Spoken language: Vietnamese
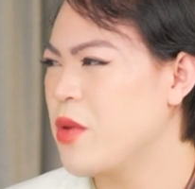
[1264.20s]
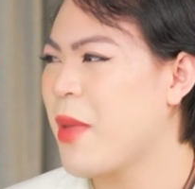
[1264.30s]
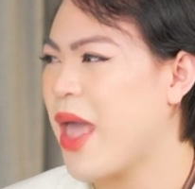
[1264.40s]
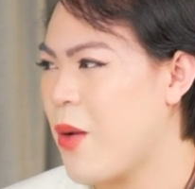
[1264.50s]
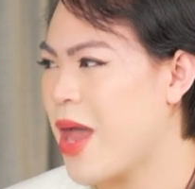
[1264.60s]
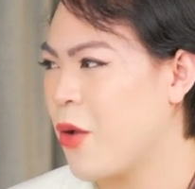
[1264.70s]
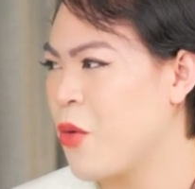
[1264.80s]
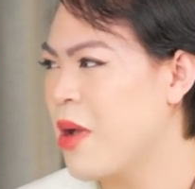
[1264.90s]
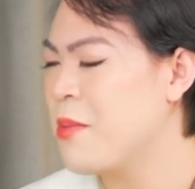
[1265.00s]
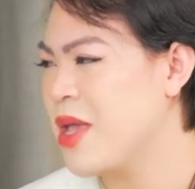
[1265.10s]
như mẹ hoàng là
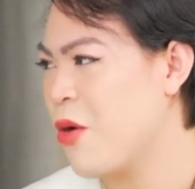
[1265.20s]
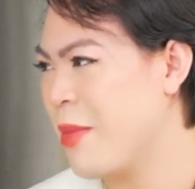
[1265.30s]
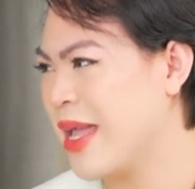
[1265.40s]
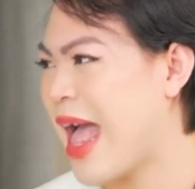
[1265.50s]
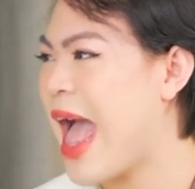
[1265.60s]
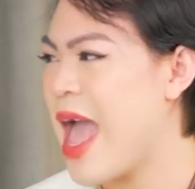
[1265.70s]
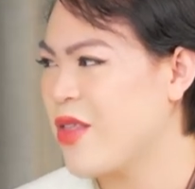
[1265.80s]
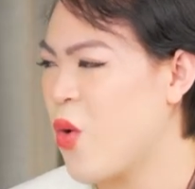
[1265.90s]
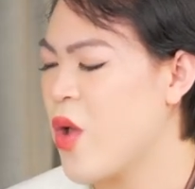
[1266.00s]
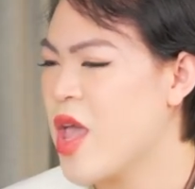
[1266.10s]
cũng ngầm hiểu mình là
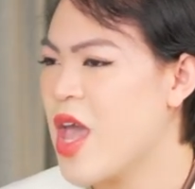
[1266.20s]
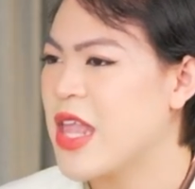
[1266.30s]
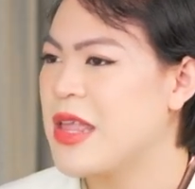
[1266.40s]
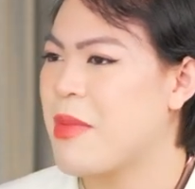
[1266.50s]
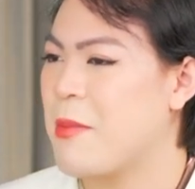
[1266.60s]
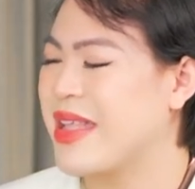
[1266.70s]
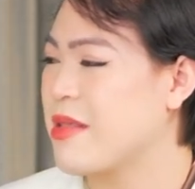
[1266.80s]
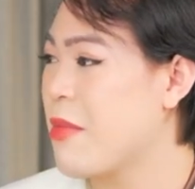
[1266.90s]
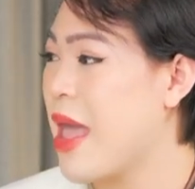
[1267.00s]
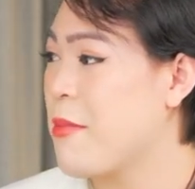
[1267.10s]
ai rồi nhưng mà mình
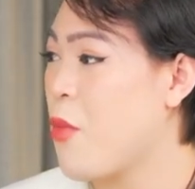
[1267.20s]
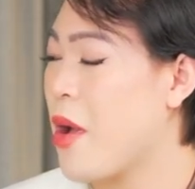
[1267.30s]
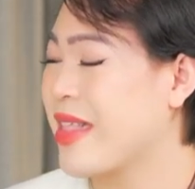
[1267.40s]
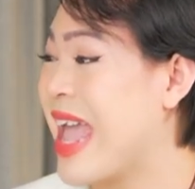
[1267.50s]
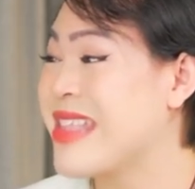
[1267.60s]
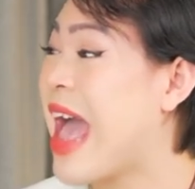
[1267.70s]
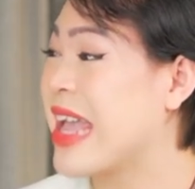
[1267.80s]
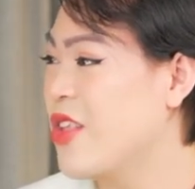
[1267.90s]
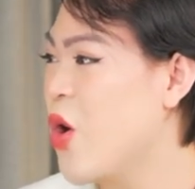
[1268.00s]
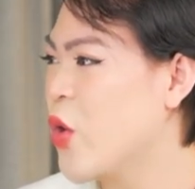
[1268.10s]
mẹ hoàng né
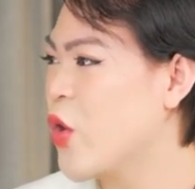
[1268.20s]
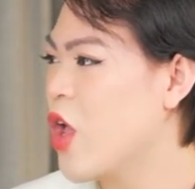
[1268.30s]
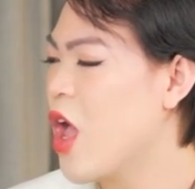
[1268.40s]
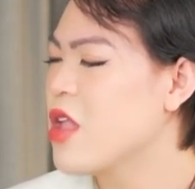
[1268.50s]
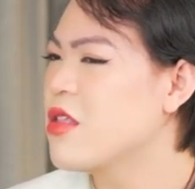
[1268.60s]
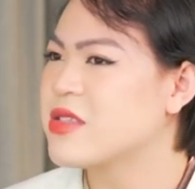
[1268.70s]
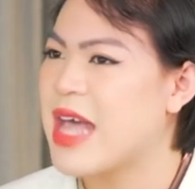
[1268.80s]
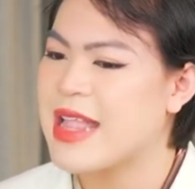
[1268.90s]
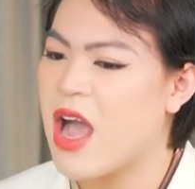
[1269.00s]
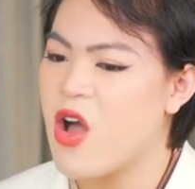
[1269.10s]
tránh thôi thực
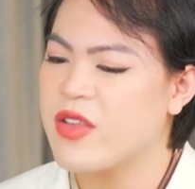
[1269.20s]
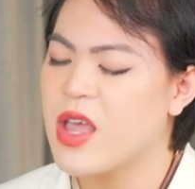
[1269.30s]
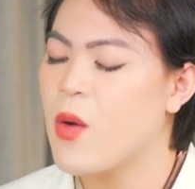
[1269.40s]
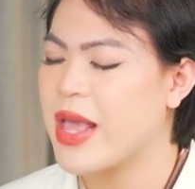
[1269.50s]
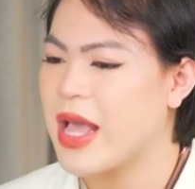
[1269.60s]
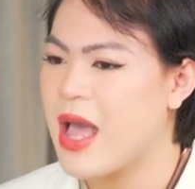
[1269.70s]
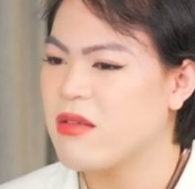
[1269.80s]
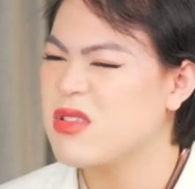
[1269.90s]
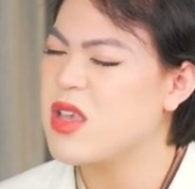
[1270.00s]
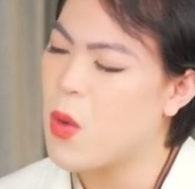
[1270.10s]
ra đã có những cái khoảnh
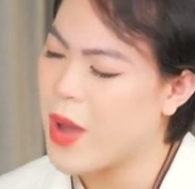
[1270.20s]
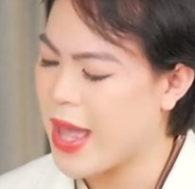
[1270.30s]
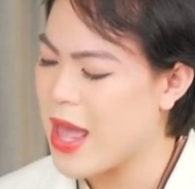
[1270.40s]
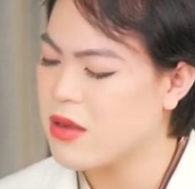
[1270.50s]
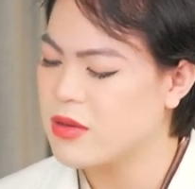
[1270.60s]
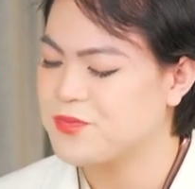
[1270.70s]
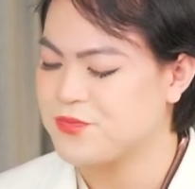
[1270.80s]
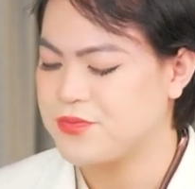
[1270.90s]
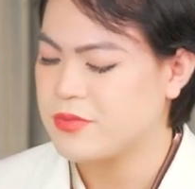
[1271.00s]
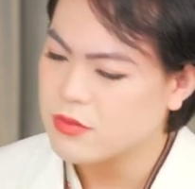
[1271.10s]
khắc nhiều khoảnh khắc thôi
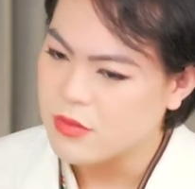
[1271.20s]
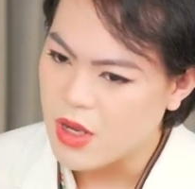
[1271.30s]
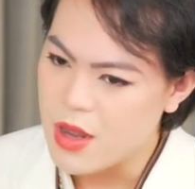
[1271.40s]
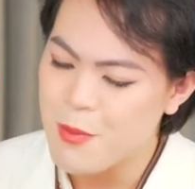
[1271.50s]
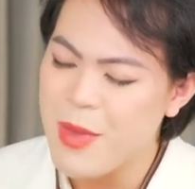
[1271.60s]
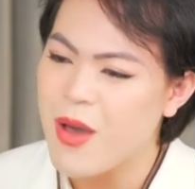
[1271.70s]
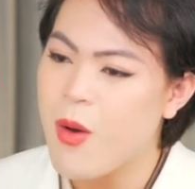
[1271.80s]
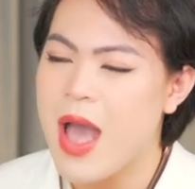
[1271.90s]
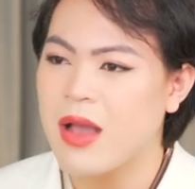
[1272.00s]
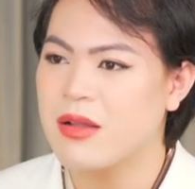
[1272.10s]
mẹ
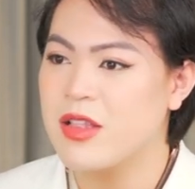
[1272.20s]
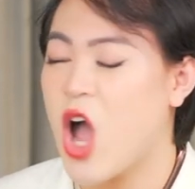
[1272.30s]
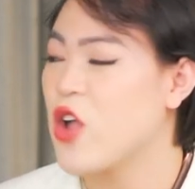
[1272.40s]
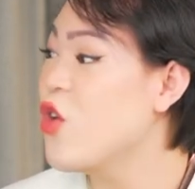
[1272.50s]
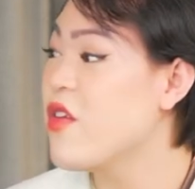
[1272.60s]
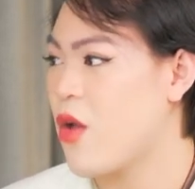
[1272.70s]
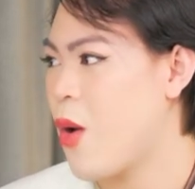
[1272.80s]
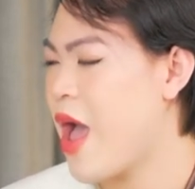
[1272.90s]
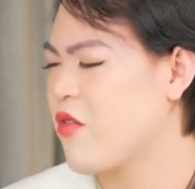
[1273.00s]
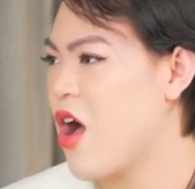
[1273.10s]
hoàng nói chuyện với
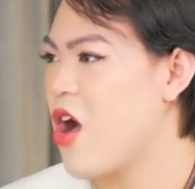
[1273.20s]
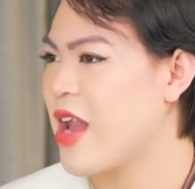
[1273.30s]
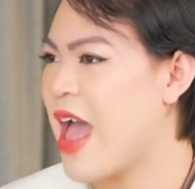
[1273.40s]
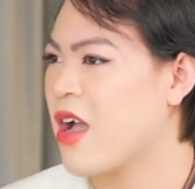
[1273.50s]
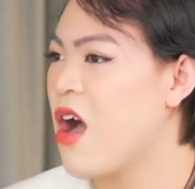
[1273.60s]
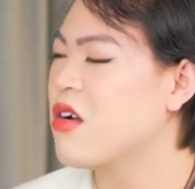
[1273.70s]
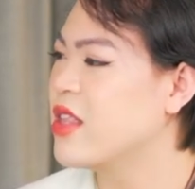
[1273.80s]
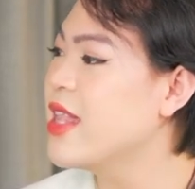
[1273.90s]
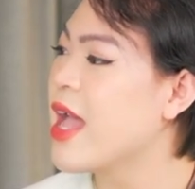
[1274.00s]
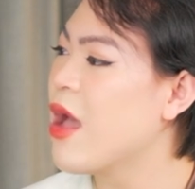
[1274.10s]
hoàng và hỏi là con có
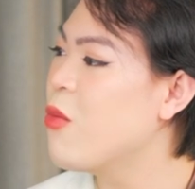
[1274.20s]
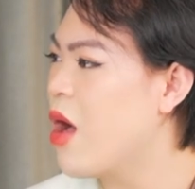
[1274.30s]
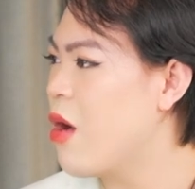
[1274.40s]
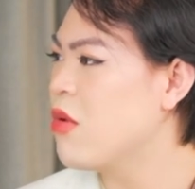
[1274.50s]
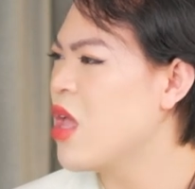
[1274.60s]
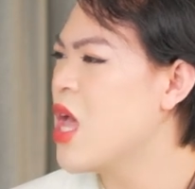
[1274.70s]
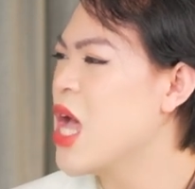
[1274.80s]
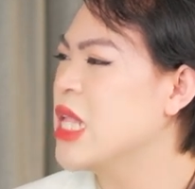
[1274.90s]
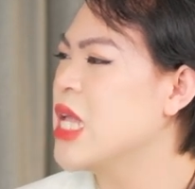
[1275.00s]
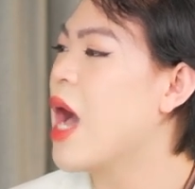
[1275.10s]
thích đàn ông không
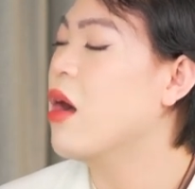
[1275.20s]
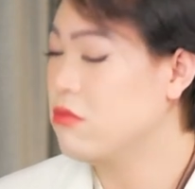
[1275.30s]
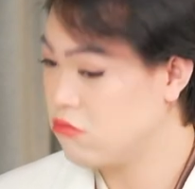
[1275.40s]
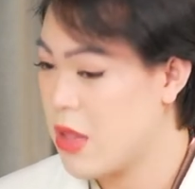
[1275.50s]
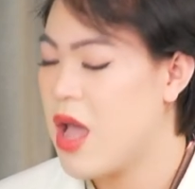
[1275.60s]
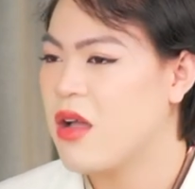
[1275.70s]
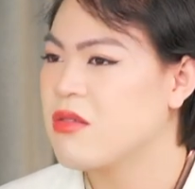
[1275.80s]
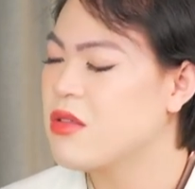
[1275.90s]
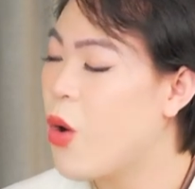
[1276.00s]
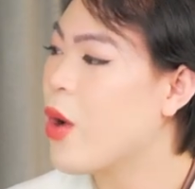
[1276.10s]
thì ừ,
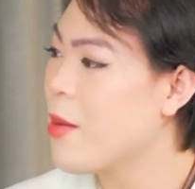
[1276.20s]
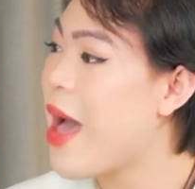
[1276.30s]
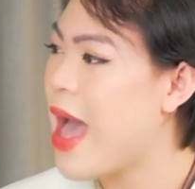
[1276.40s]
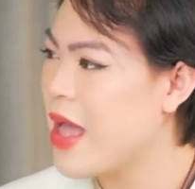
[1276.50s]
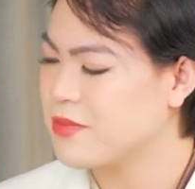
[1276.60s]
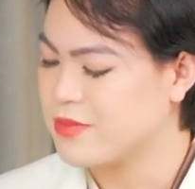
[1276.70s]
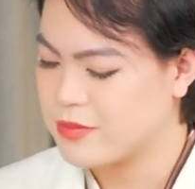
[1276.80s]
hồi cấp ba